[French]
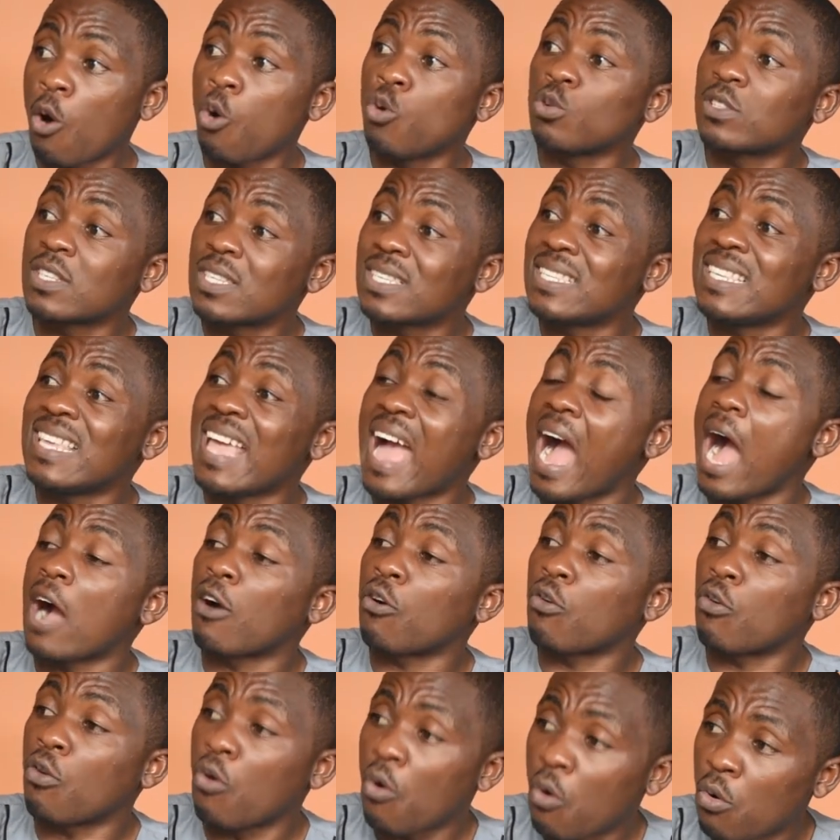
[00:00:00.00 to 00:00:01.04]
aussi
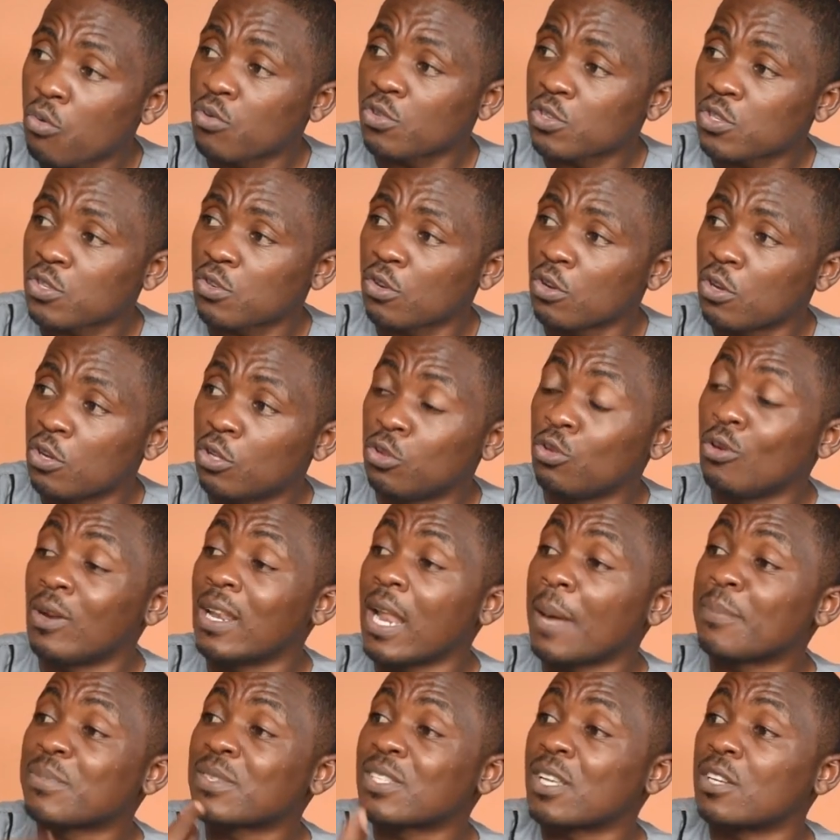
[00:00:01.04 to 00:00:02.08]
à cause de
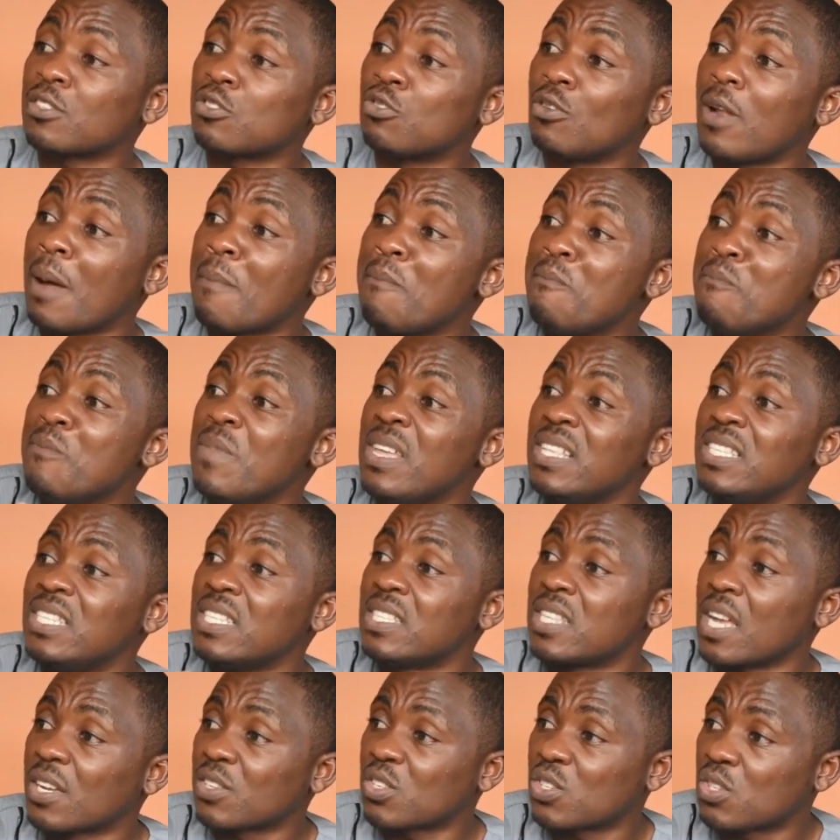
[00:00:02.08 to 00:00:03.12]
l'absence de la
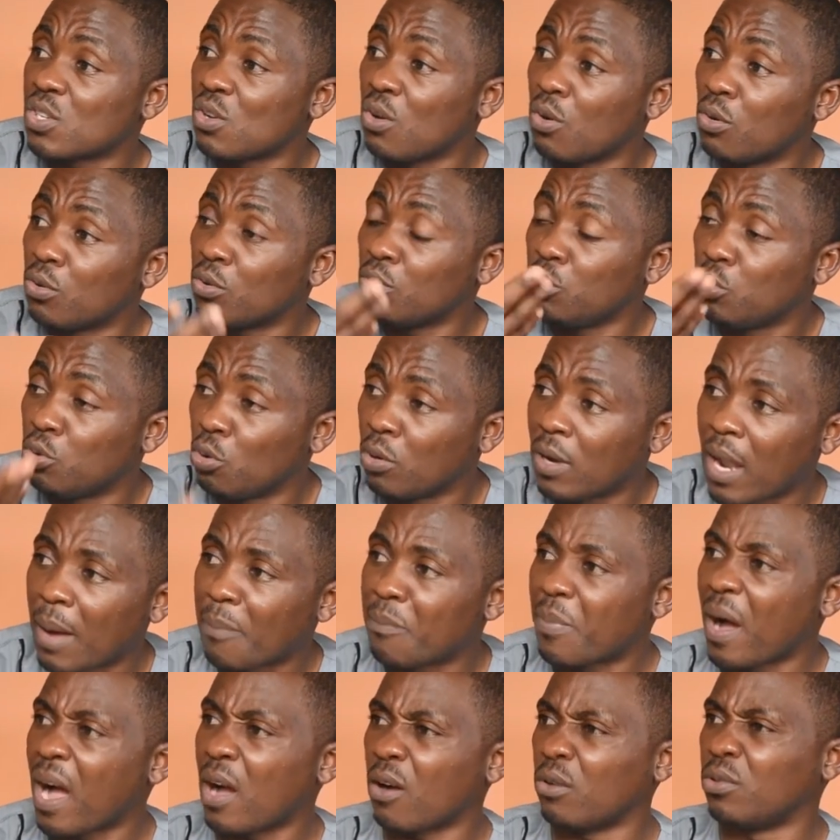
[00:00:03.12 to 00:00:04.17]
méditation de la
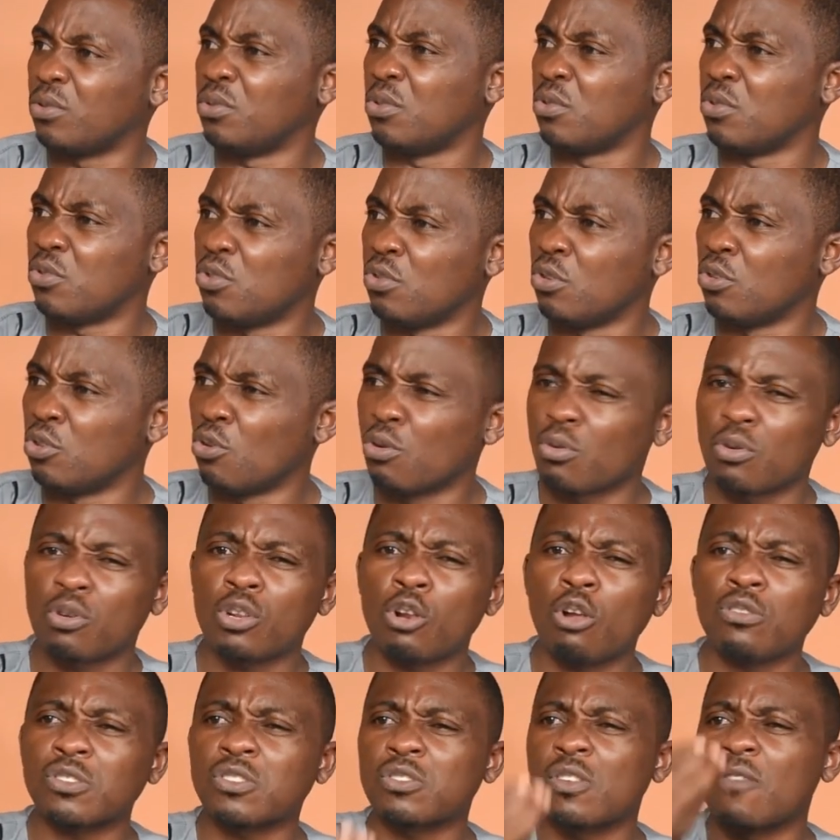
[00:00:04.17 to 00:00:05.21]
parole de Dieu.
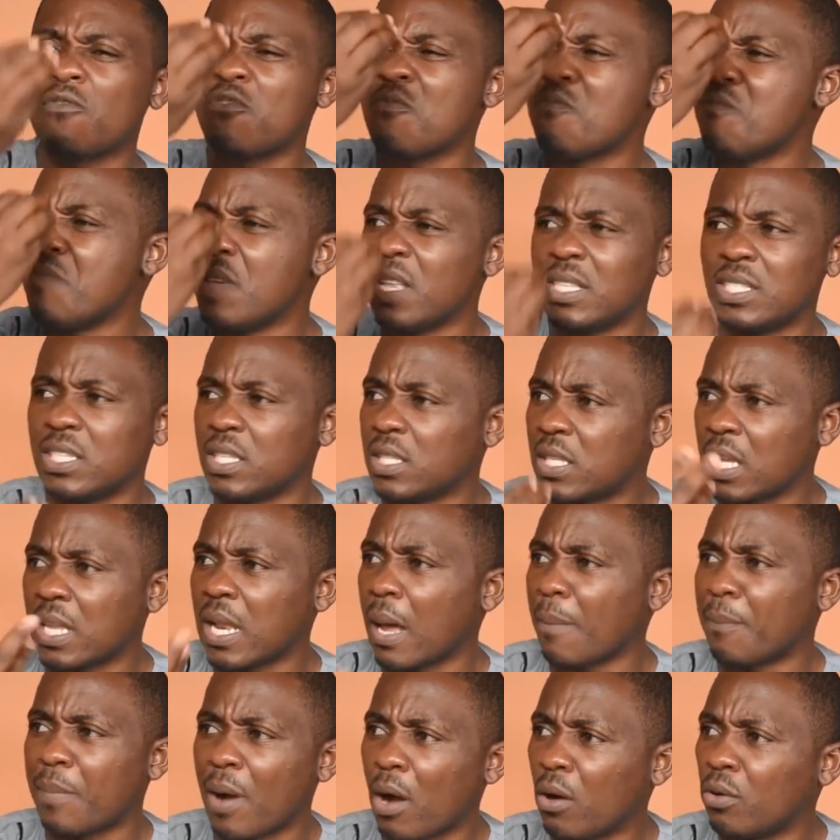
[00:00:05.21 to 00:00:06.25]
Donc lorsque vous
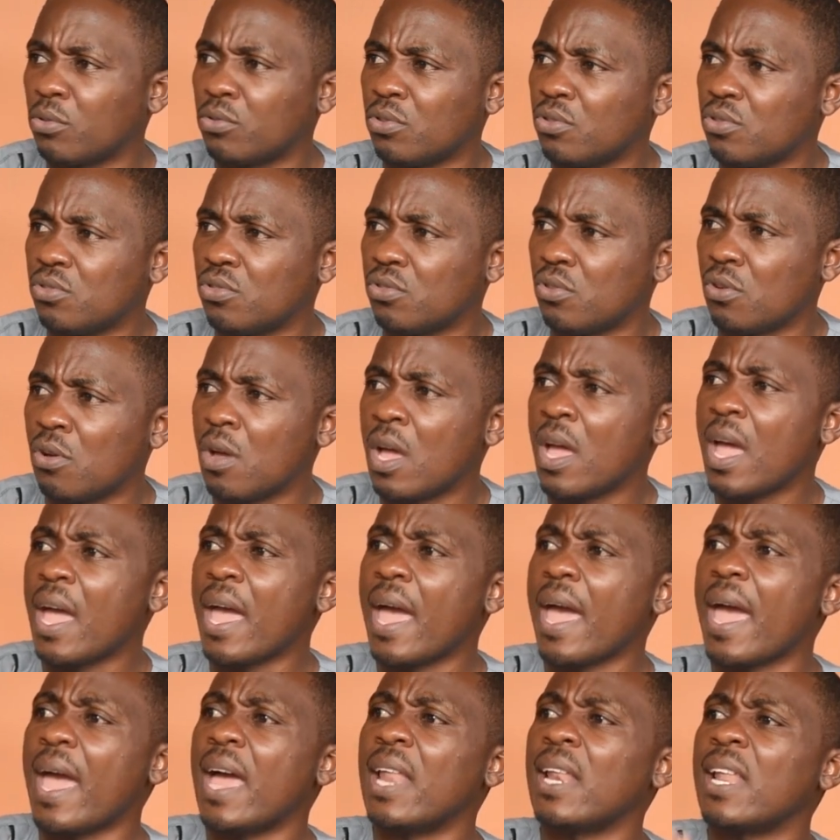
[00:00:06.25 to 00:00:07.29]
méditez la parole de Dieu,
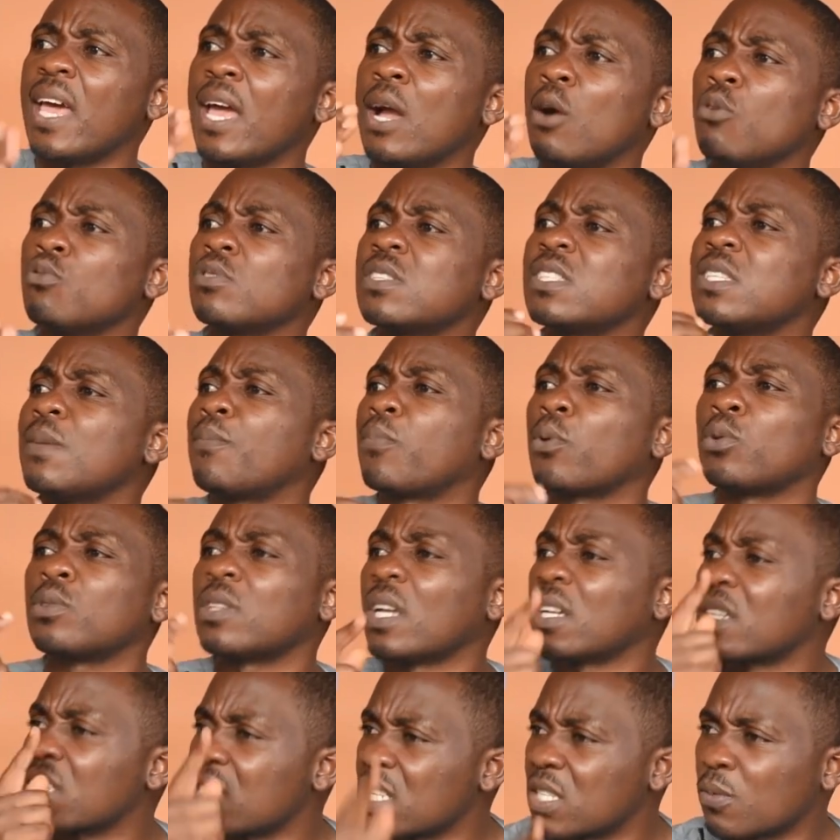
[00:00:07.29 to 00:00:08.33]
elle est aussi
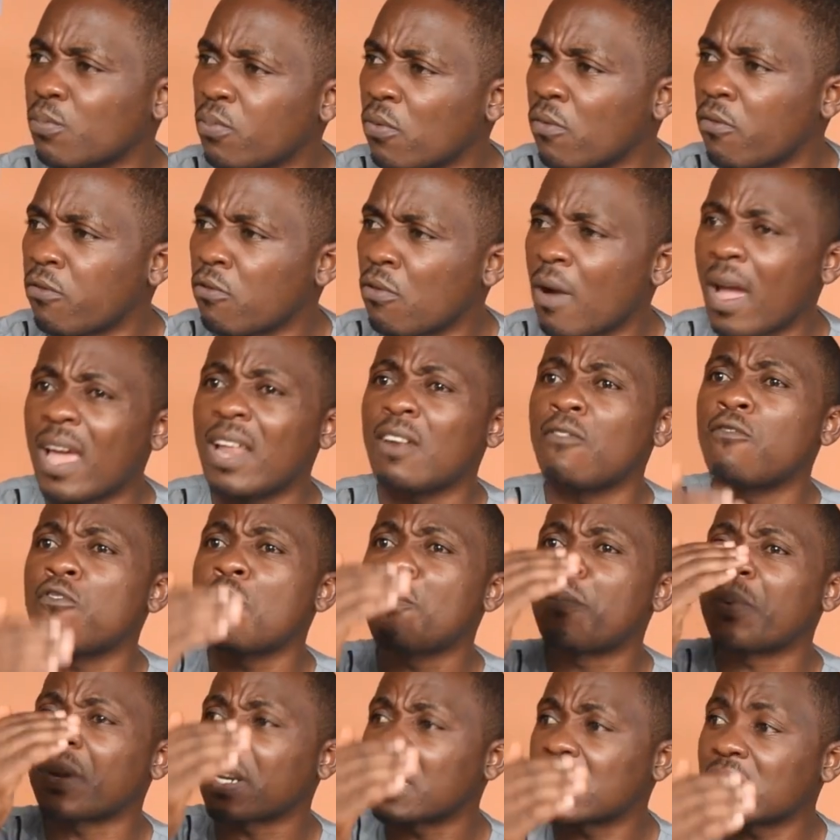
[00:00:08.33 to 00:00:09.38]
protectrice pour vous, elle
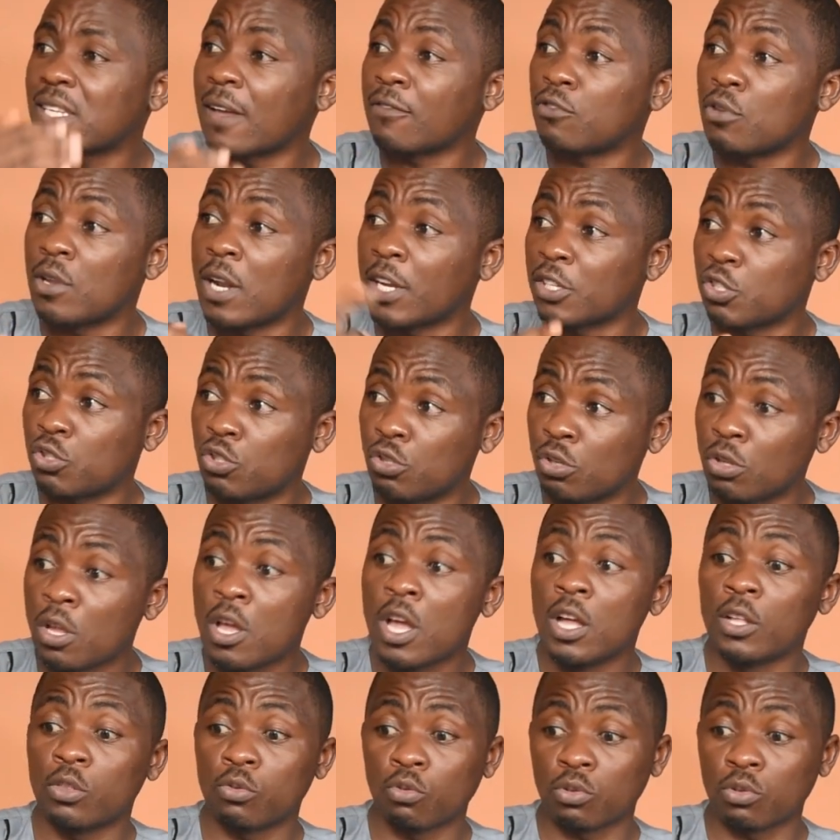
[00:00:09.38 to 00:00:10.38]
vous préserve de la chute.